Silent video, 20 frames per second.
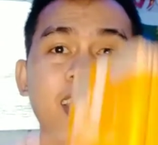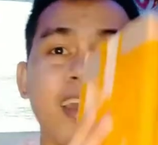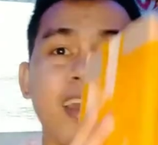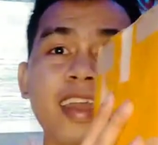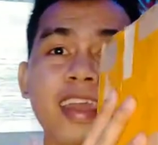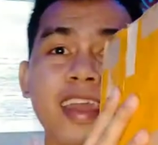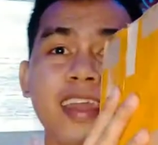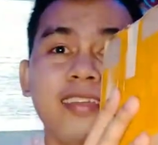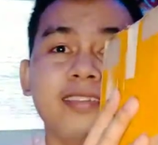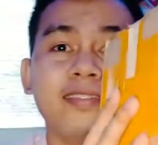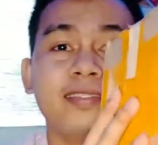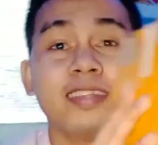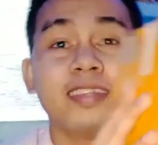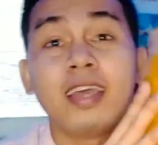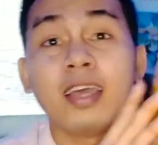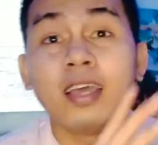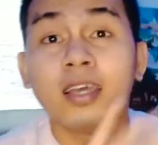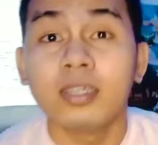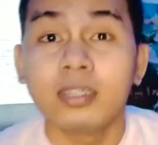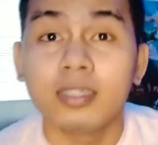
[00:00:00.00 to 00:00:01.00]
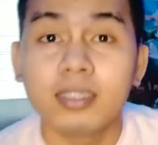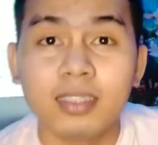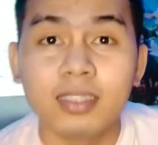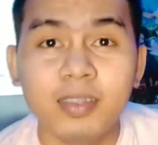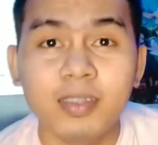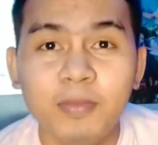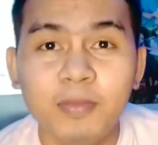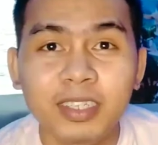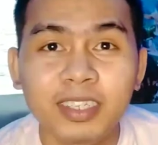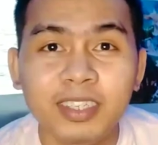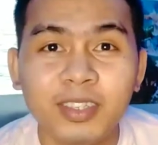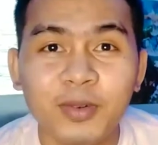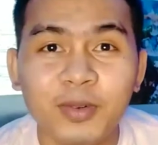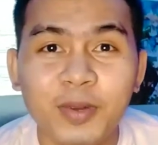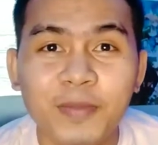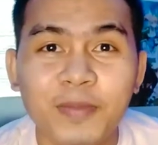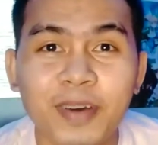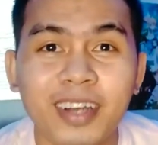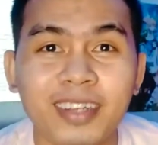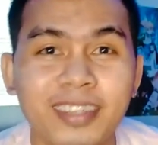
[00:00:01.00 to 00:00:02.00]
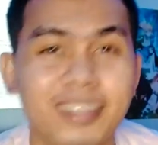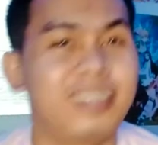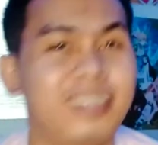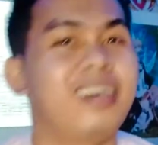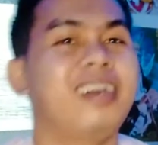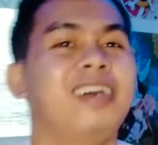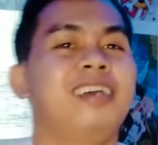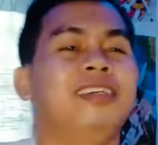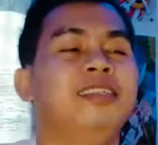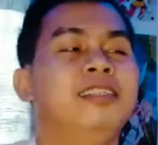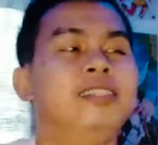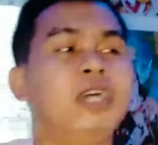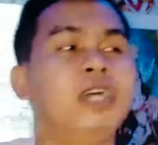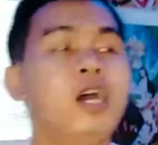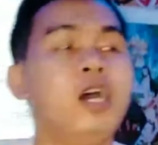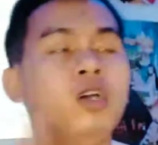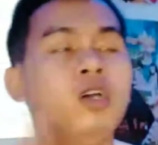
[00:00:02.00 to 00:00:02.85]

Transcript: eh, the mystery box guys.